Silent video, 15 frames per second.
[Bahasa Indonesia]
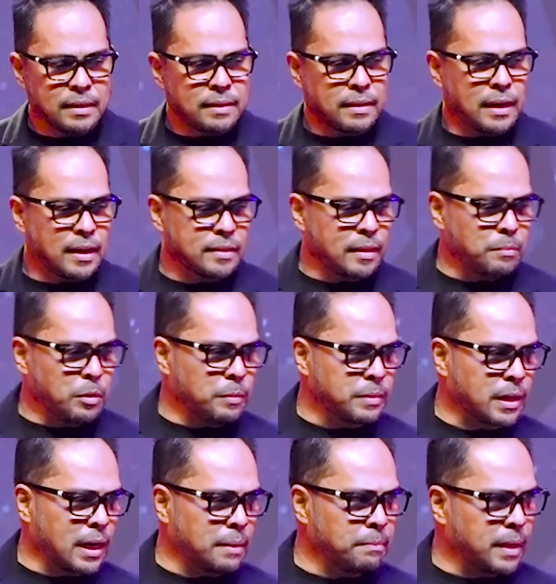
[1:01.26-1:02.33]
Saya rasa belum
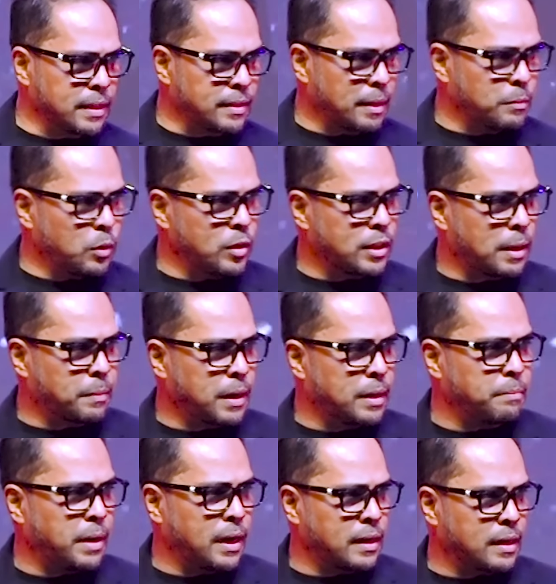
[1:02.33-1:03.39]
terlambat saya mengucapkan
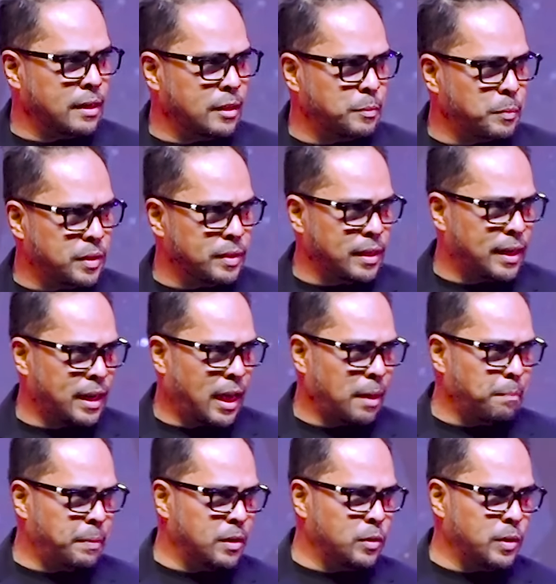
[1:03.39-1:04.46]
Merry Christmas and
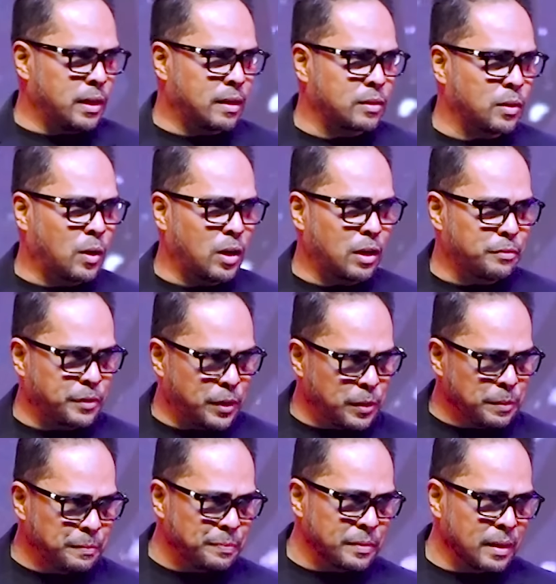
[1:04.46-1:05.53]
Happy New Year to all of
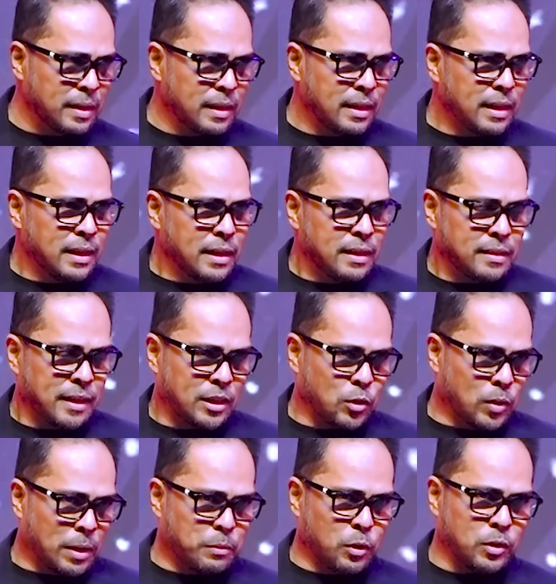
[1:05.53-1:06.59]
you. Saya
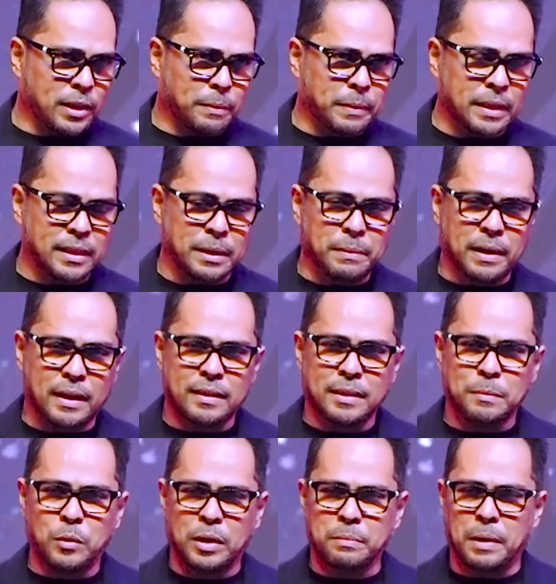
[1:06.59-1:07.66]
juga mengucapkan terima
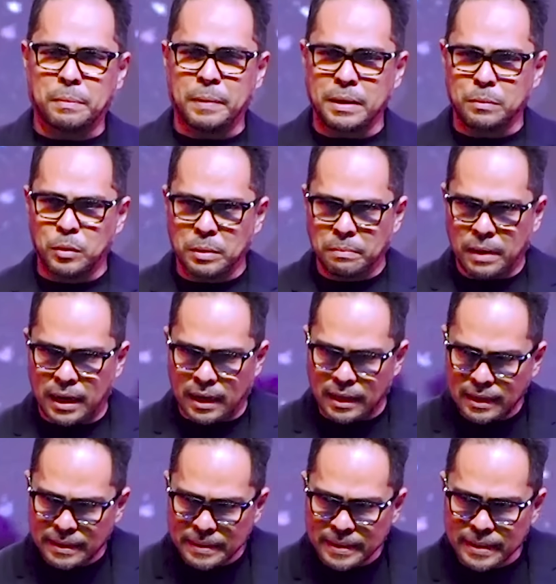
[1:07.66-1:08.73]
kasih buat Bapak Ibu
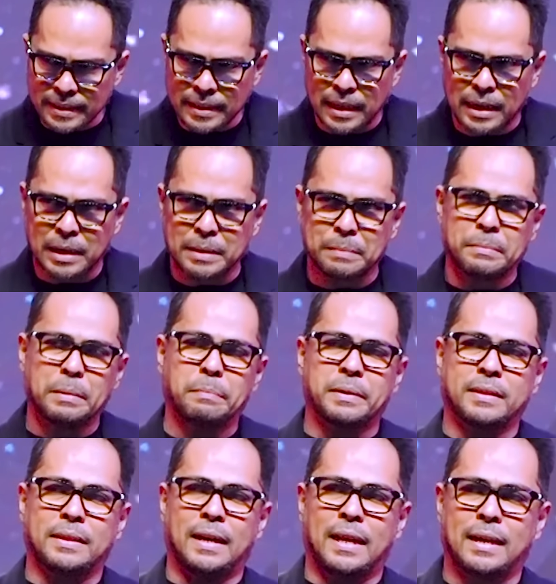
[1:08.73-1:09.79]
Gembala yang
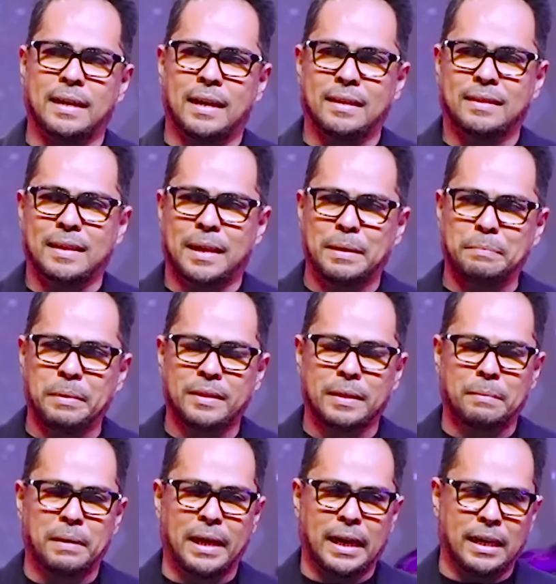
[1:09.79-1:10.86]
mempersilahkan saya
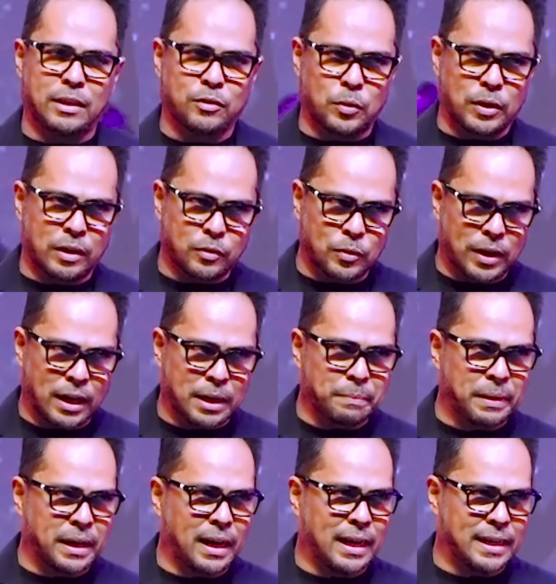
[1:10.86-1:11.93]
bisa melayani saudara-saudara
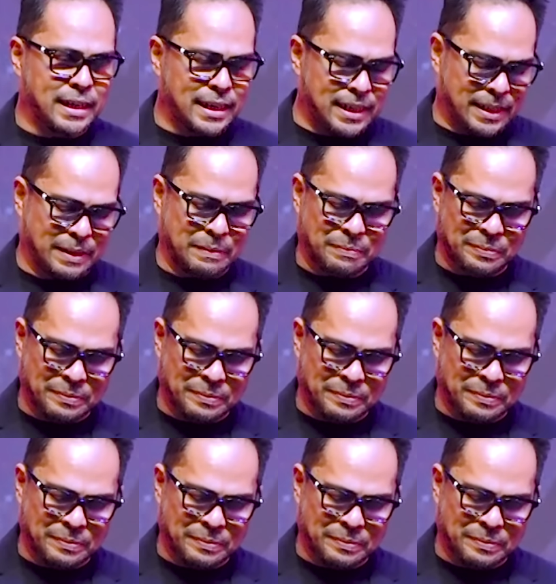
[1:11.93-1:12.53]
pada hari ini.